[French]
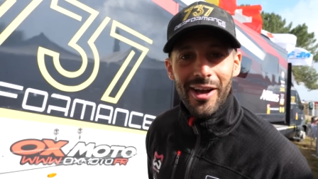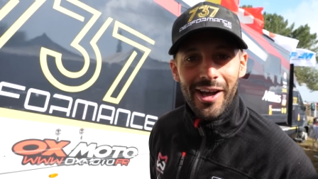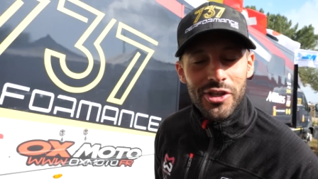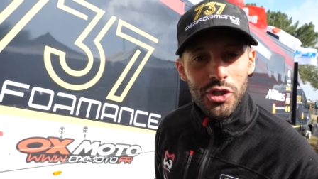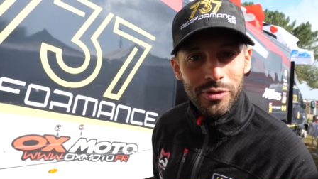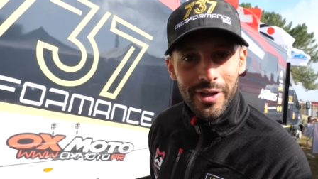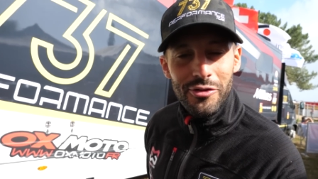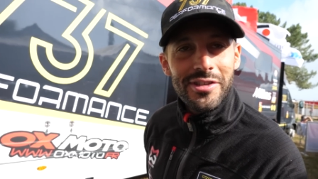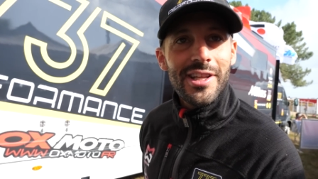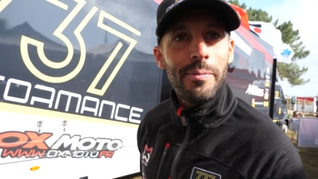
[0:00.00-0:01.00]
la réaction, t'as
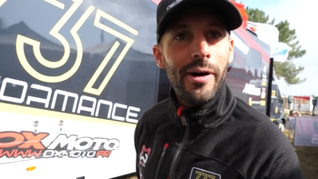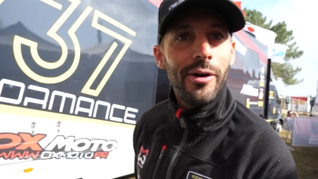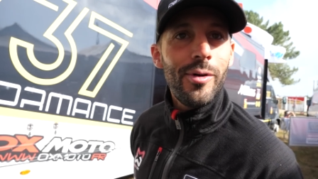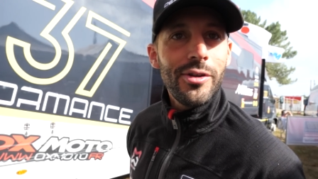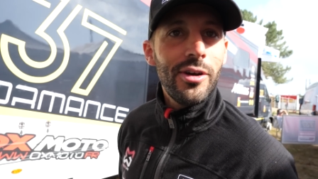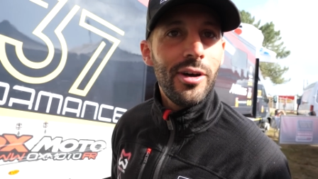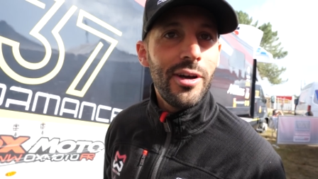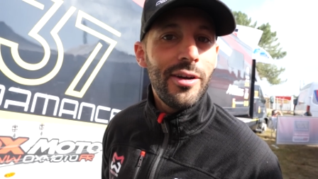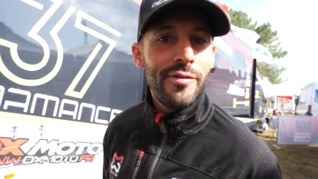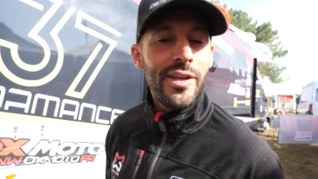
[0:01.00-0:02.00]
vu, c'était pas en mode
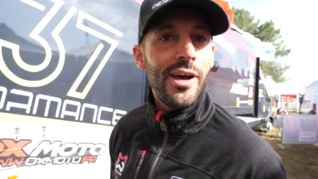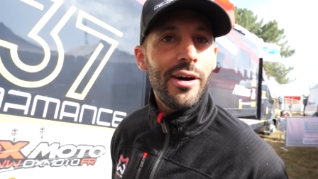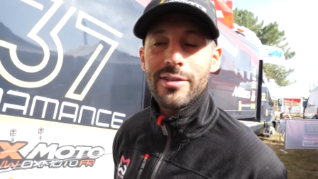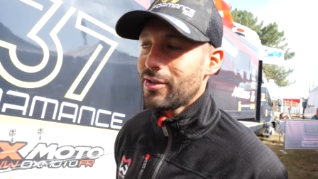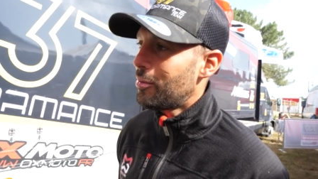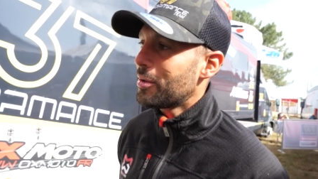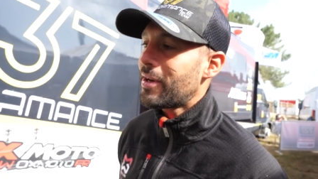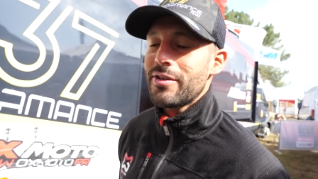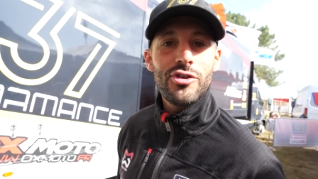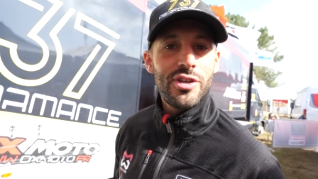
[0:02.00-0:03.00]
euh, vénère, hein. c'était en mode
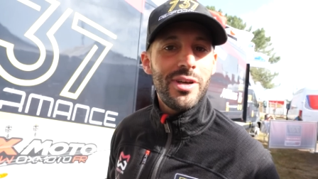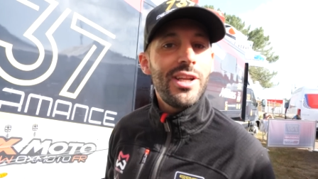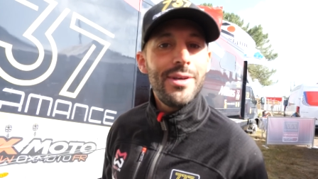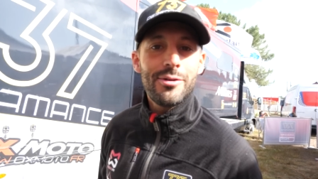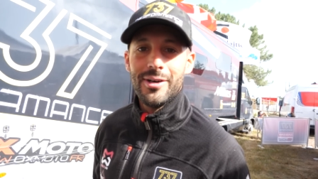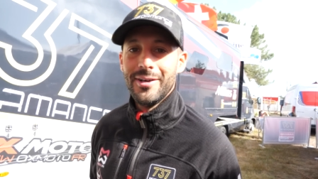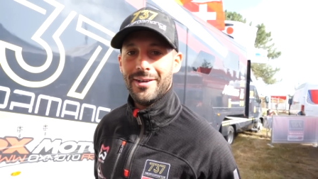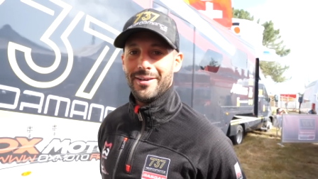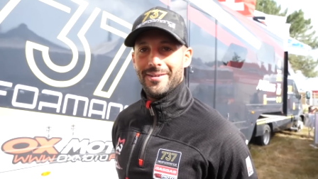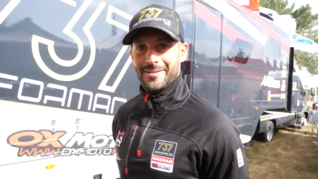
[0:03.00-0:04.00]
presque j'ai bien aimé quoi.
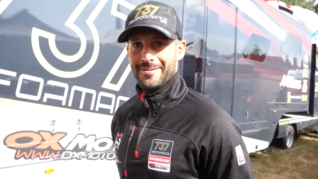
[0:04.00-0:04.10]
Ah.